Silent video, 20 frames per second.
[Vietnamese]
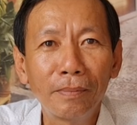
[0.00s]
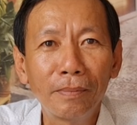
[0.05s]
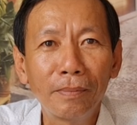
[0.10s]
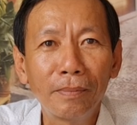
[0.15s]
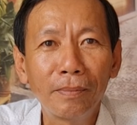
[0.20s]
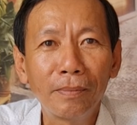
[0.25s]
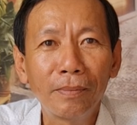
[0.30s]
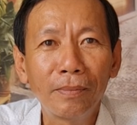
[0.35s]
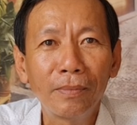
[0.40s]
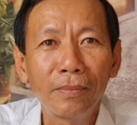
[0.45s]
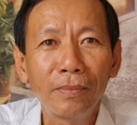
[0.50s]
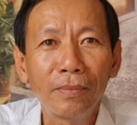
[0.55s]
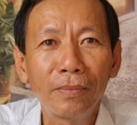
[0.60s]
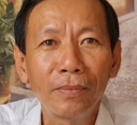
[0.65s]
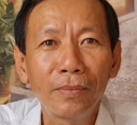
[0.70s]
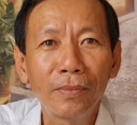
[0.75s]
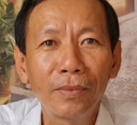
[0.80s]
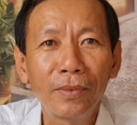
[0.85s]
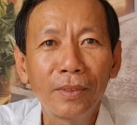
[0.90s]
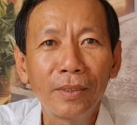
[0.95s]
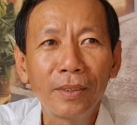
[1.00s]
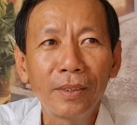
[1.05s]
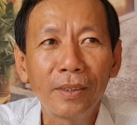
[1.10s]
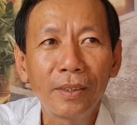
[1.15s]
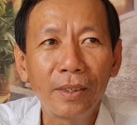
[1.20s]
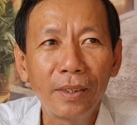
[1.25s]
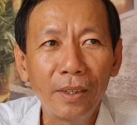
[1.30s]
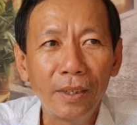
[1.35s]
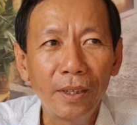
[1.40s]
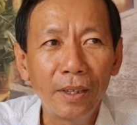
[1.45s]
những điểm nào nữa
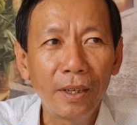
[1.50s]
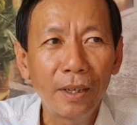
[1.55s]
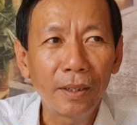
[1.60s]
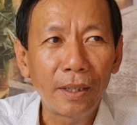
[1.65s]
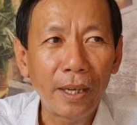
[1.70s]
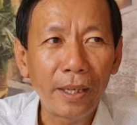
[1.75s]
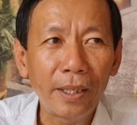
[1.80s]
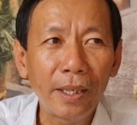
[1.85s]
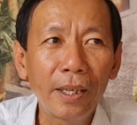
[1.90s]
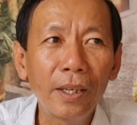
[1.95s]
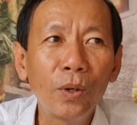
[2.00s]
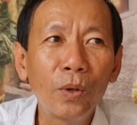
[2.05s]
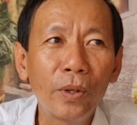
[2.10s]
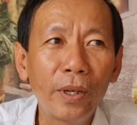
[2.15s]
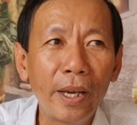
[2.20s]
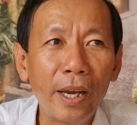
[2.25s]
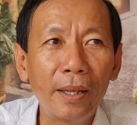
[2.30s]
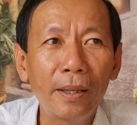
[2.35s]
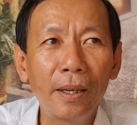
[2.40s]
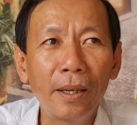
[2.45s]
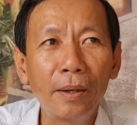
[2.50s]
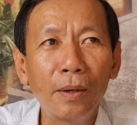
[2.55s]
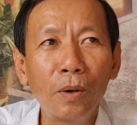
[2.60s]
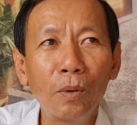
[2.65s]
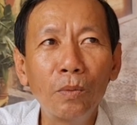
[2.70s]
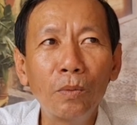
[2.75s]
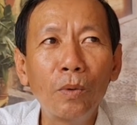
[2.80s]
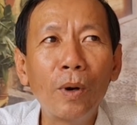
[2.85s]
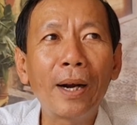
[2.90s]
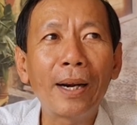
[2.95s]
thì thấy chị vui vẻ thì
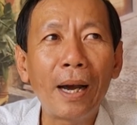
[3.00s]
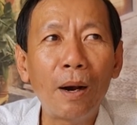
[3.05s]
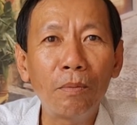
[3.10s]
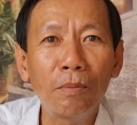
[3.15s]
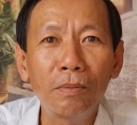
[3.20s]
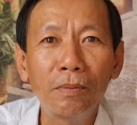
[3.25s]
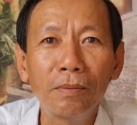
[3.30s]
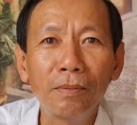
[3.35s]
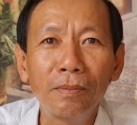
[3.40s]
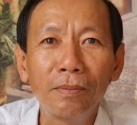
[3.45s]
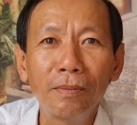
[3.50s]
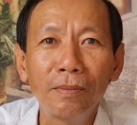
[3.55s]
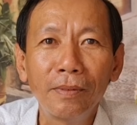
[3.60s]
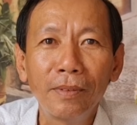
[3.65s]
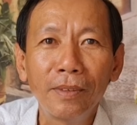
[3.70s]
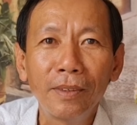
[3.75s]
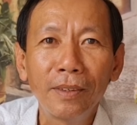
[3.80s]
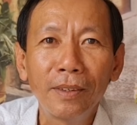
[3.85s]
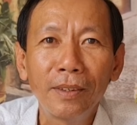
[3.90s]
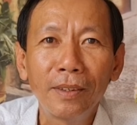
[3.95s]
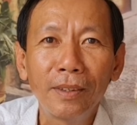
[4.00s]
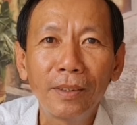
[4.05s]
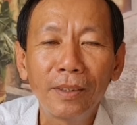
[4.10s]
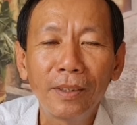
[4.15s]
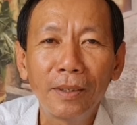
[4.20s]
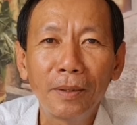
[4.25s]
cũng hòa đồng dạ